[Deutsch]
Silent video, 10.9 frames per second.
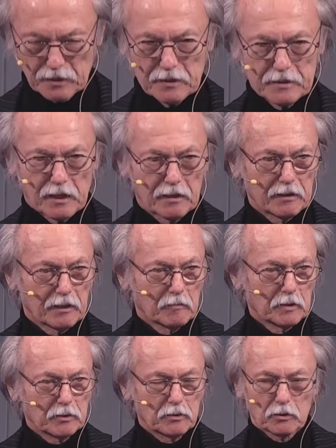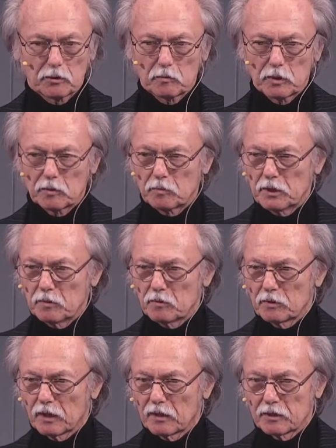Sache da mit Gott und mit der Bibel
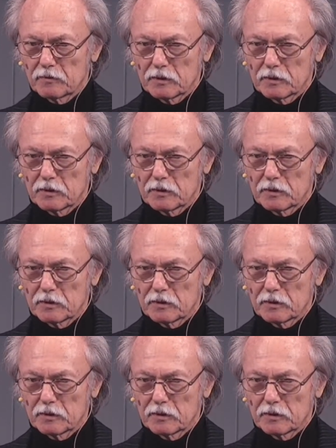und alles,